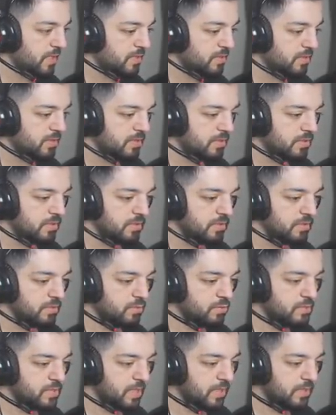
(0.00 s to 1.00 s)
da at.
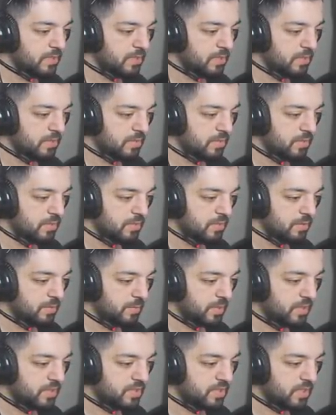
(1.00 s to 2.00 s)
Güzel.
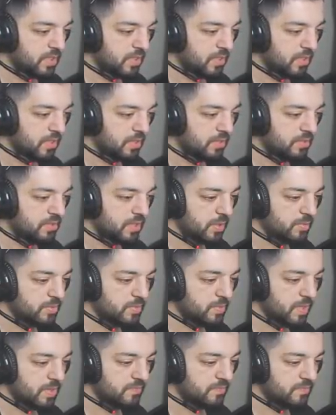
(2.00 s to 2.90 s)
Başka alacağımız